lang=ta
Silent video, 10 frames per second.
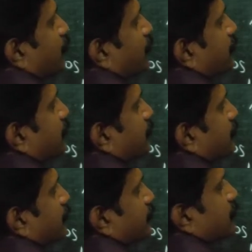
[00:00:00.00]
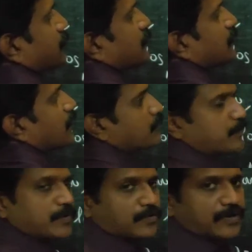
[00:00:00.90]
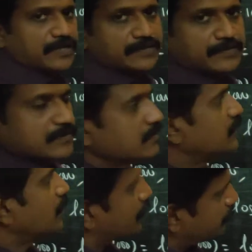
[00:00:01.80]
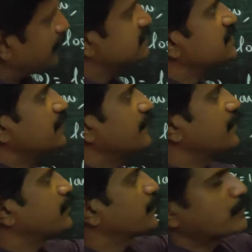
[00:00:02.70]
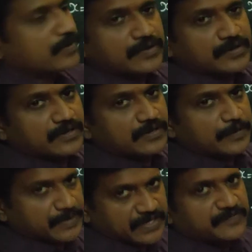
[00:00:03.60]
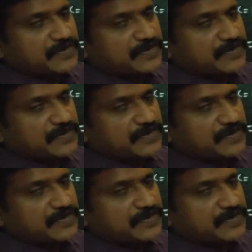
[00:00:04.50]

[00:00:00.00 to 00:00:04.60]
e போடுறேன் அதுமாதிரி போடக்கூடாது ஆனால் பேஸ் இ e வேணுமே போட்டிருக்கிறேன் அப்போ தான்